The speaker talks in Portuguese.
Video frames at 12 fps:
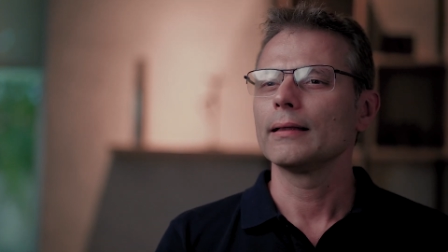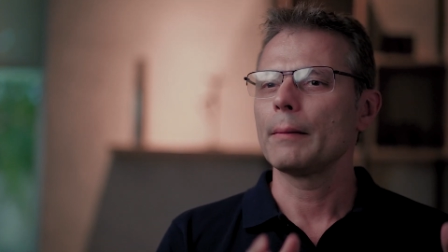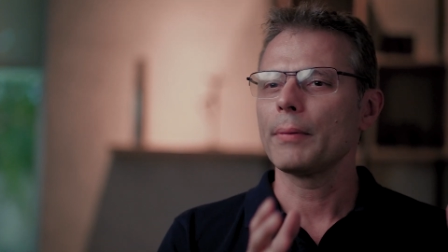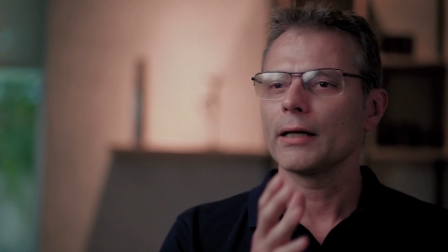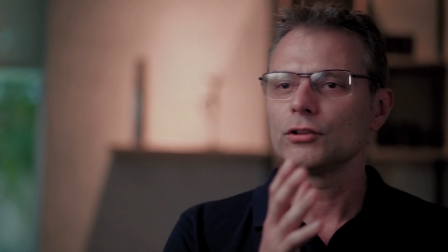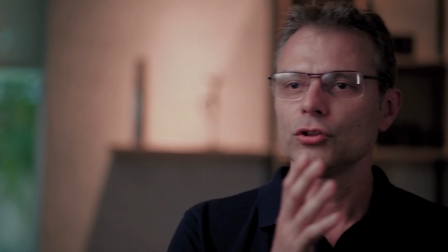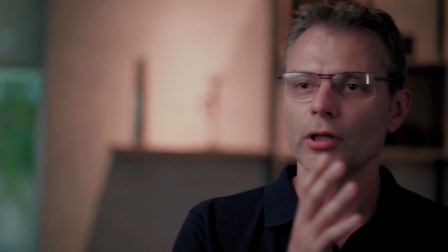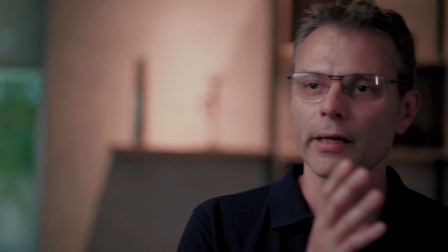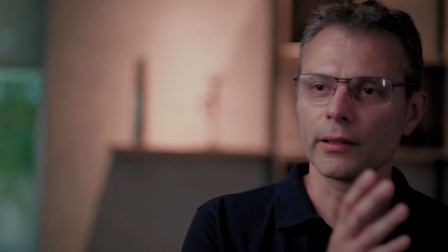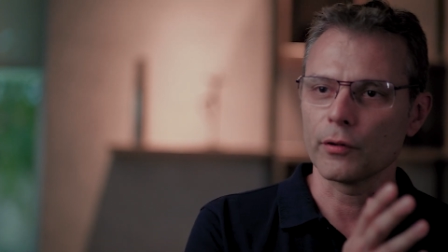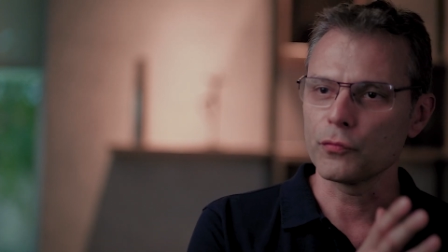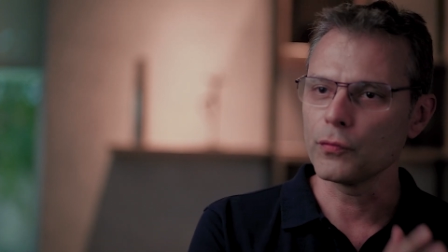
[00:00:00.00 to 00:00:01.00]
na parte de
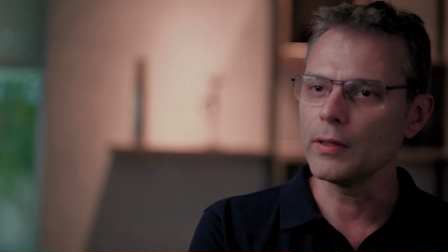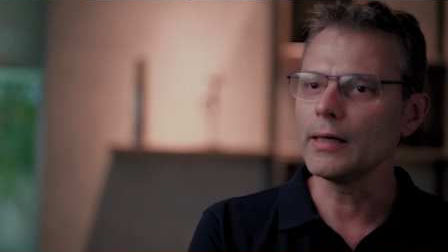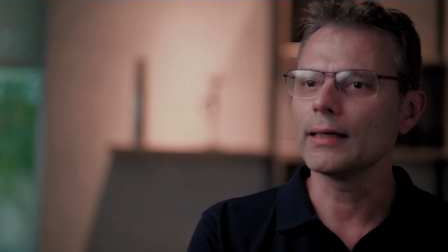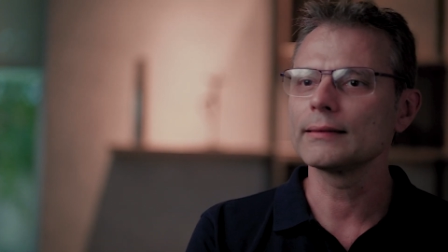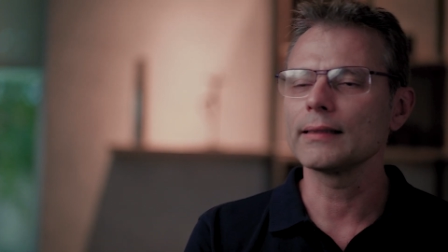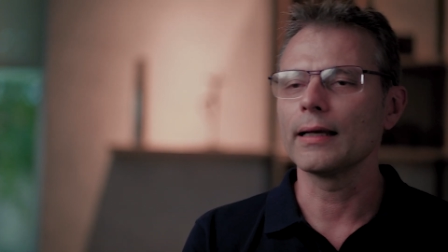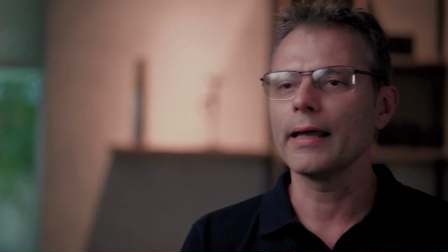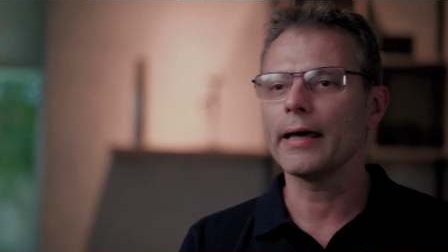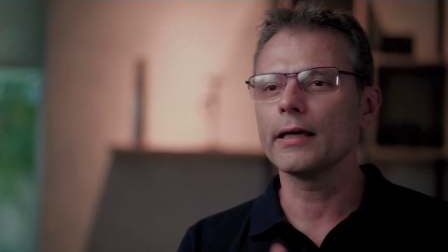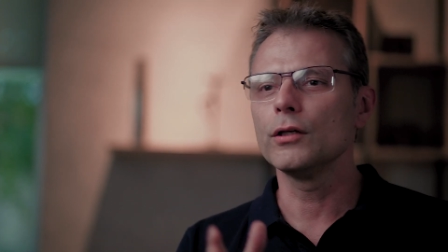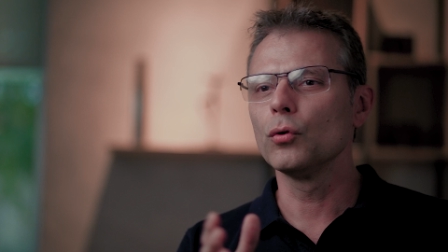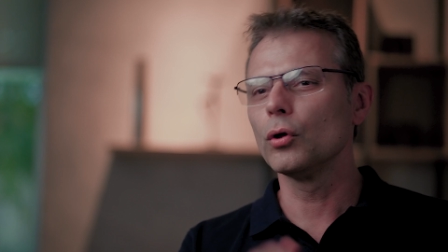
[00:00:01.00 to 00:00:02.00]
renda fixa,
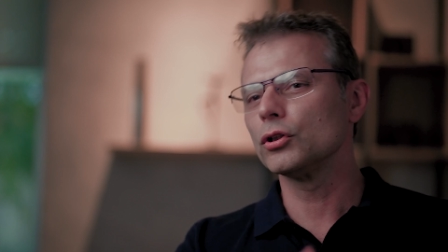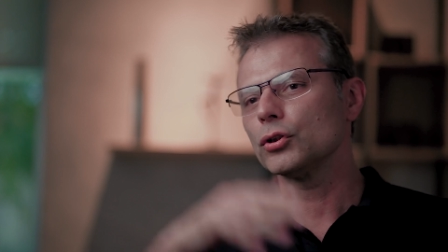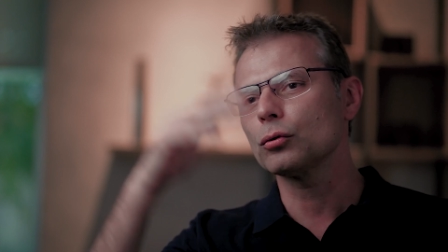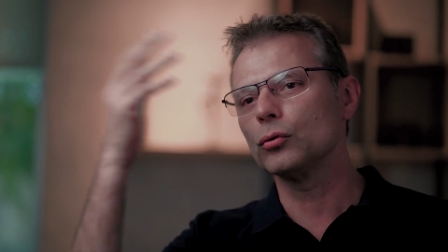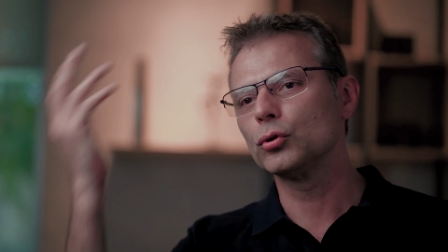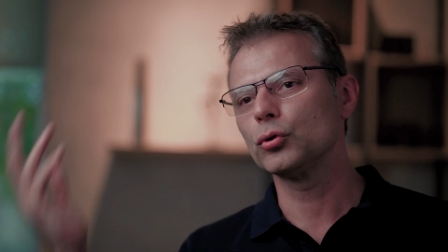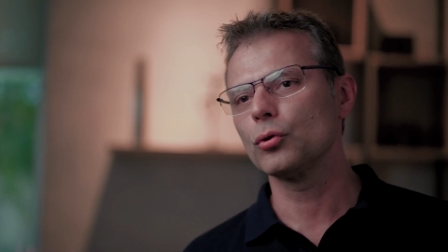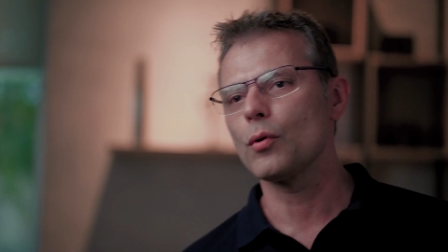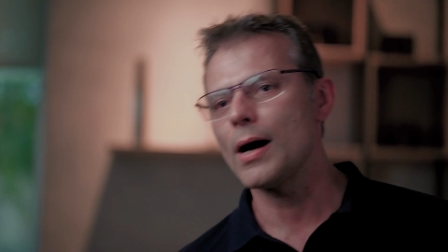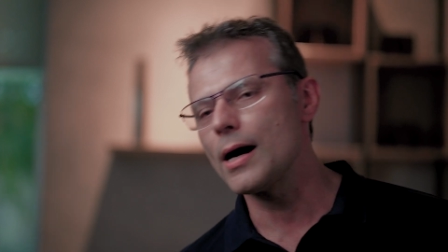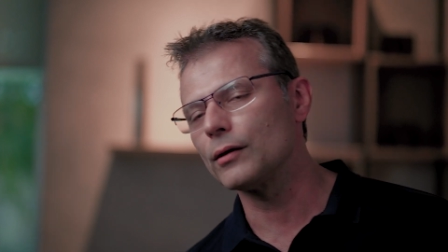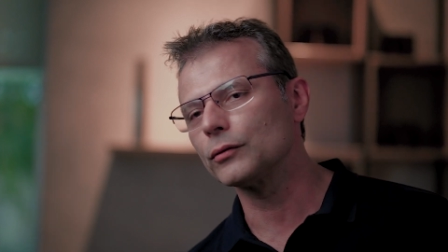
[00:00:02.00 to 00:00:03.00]
né? E hoje com o
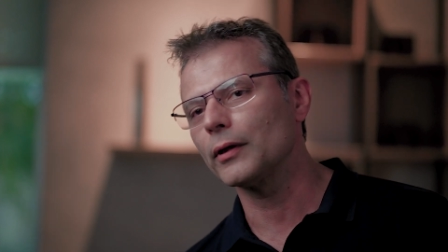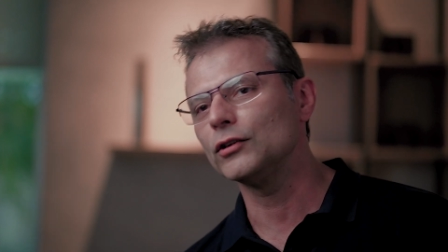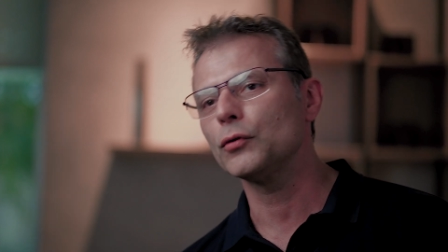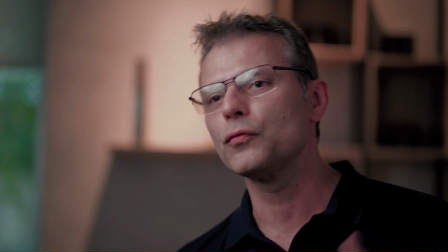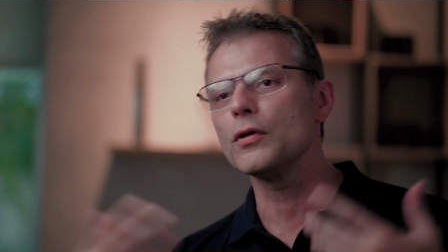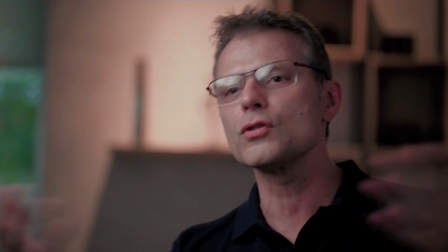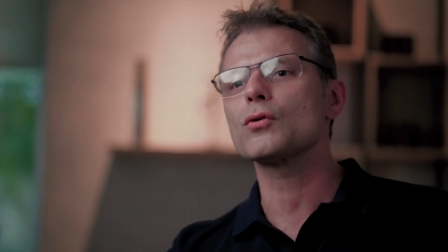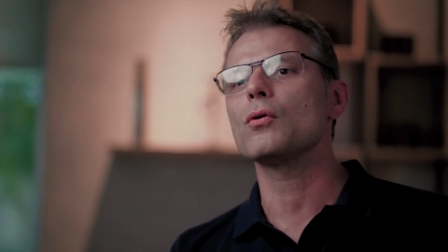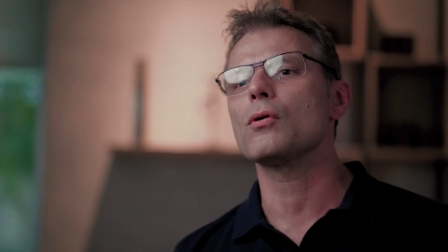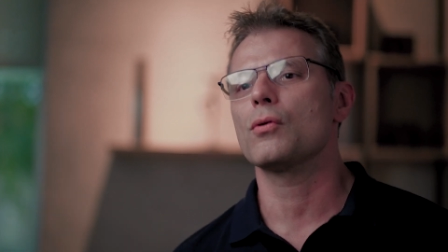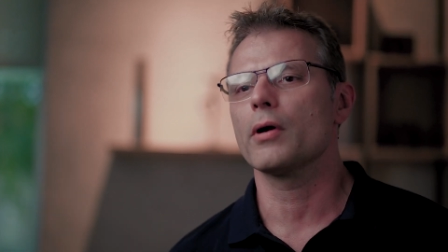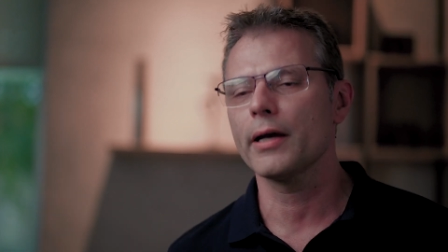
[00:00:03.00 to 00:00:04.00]
juro alto é difícil
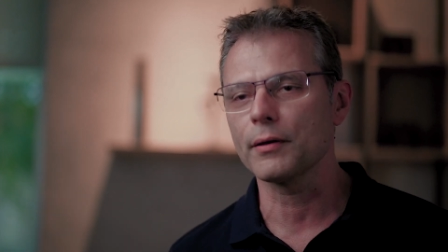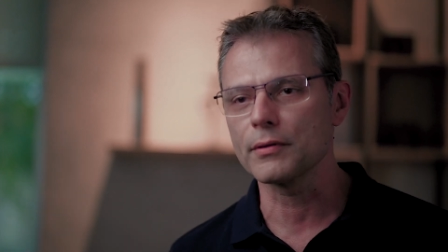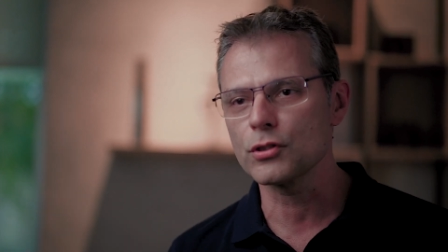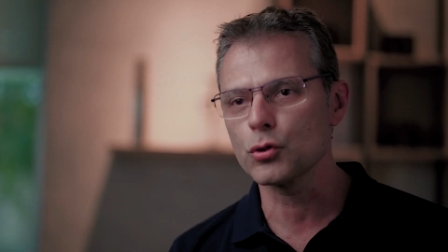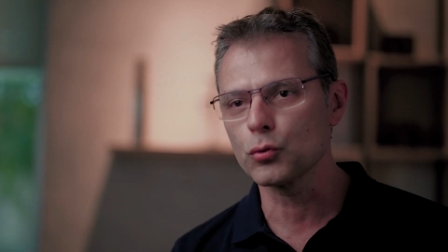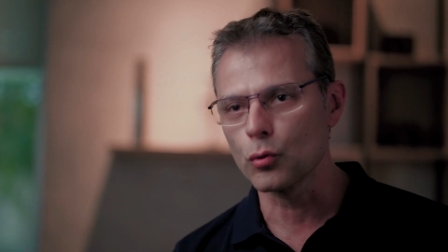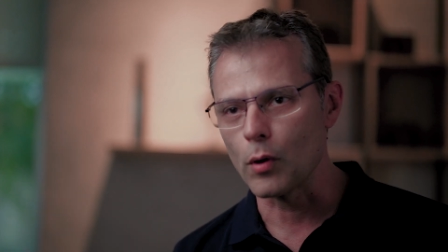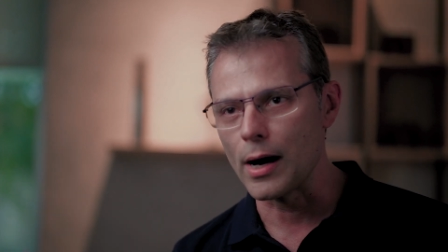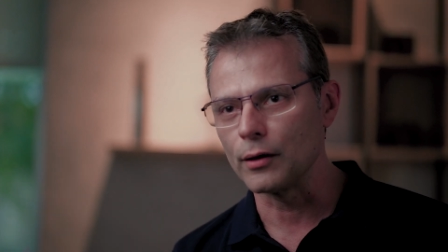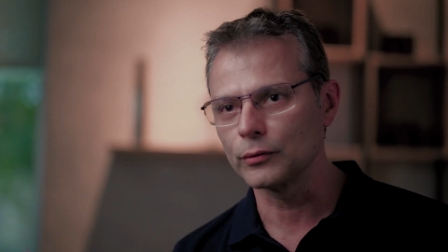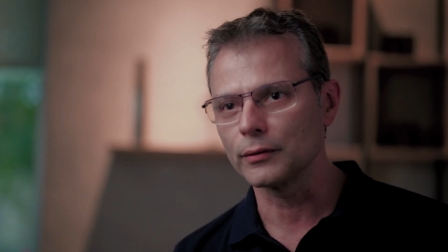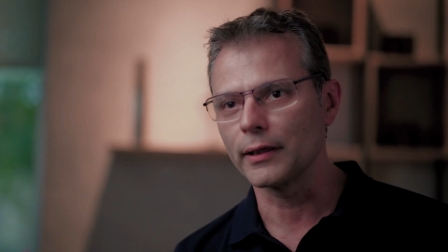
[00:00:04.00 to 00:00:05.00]
concorrer com esse juro
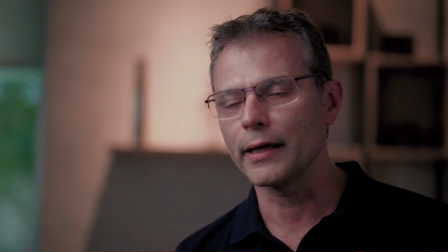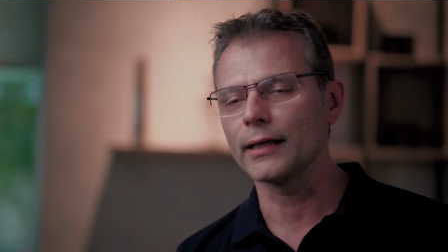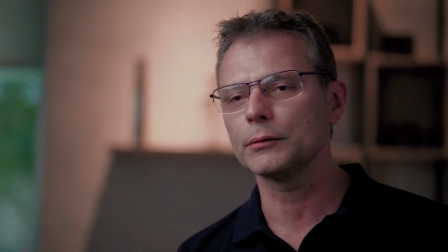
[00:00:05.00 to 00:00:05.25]
alto, né?